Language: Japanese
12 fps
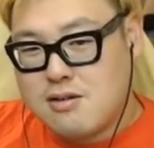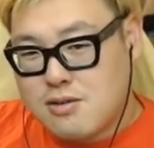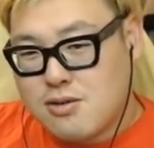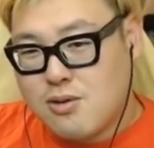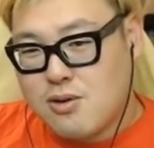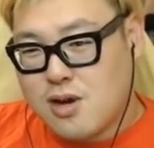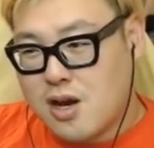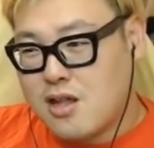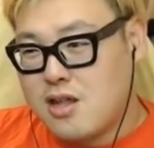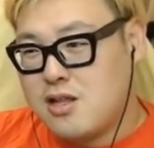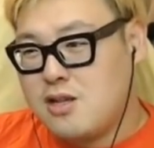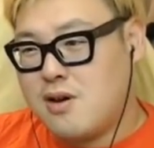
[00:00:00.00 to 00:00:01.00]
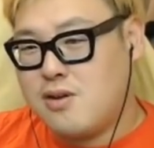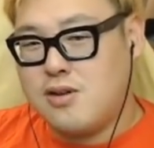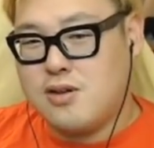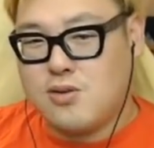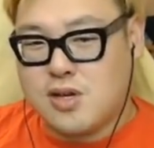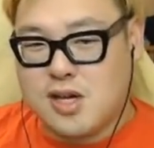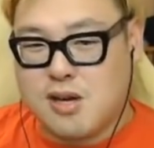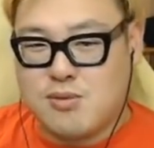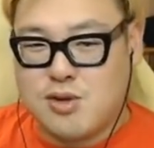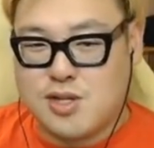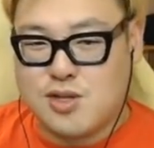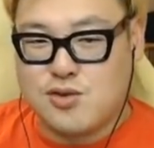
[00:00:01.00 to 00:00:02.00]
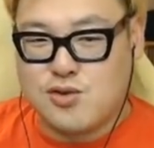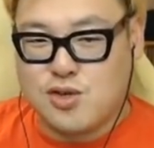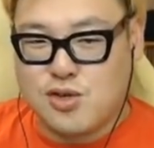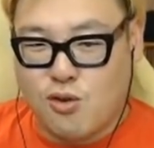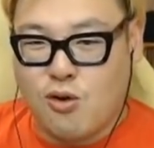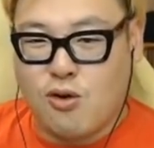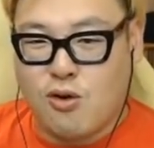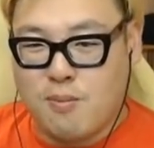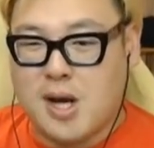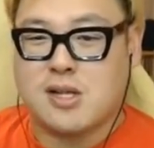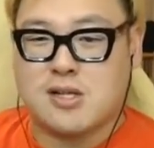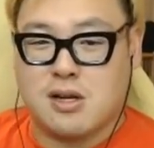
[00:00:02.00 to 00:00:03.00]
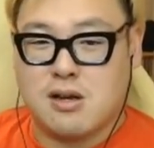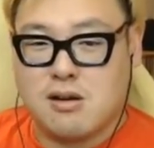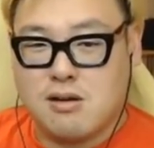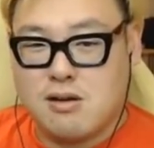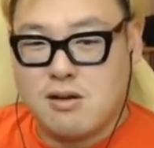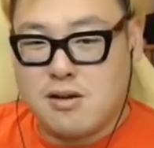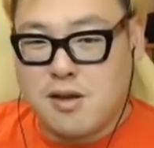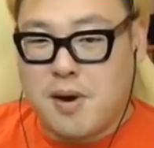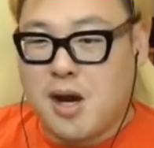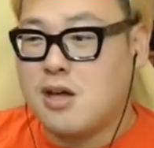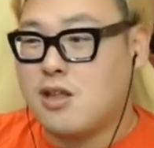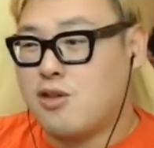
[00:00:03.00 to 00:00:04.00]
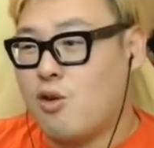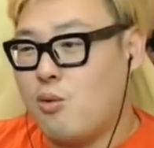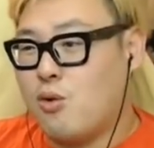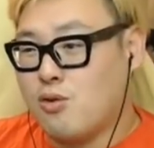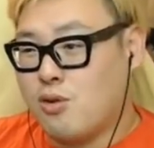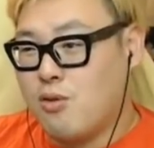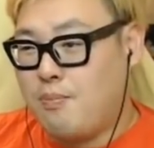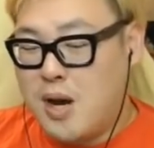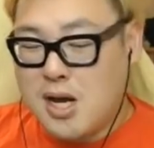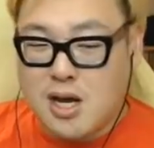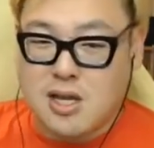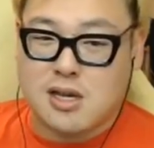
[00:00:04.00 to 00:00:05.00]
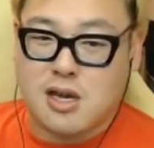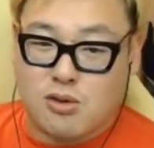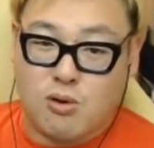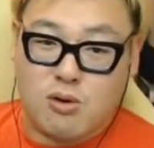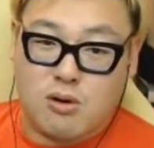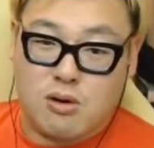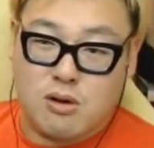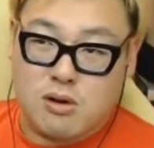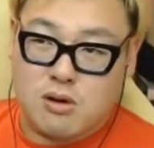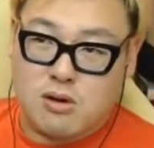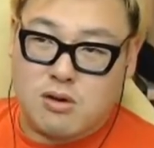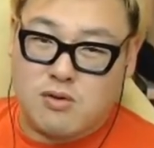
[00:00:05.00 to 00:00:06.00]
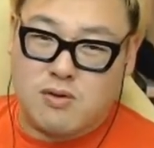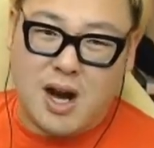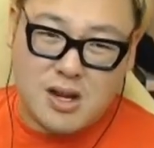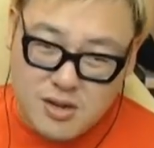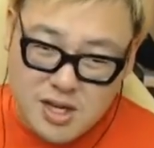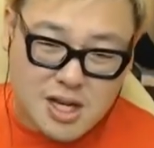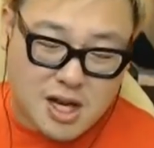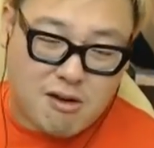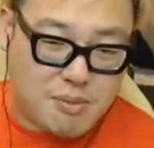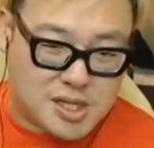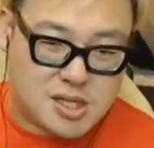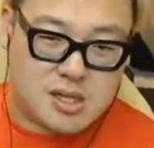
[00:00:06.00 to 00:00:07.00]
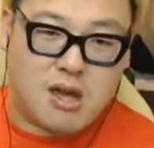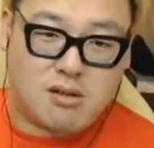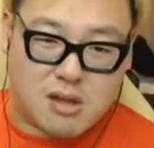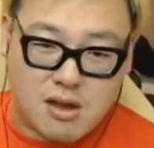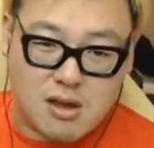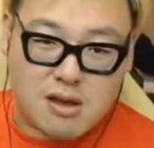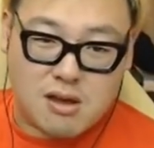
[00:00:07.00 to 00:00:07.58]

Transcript: そう、体に悪いのに煙吸う人バカじゃん。バカだと思うよ。でもバカだけど、悪いかは別だよね。